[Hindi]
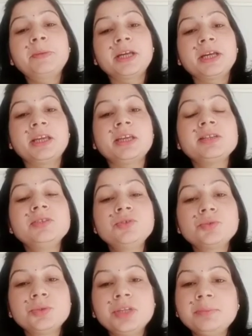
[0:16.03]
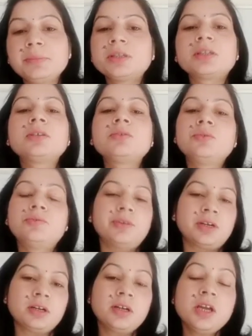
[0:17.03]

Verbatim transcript: पढ़ाएंगे जोगी मारा गुफा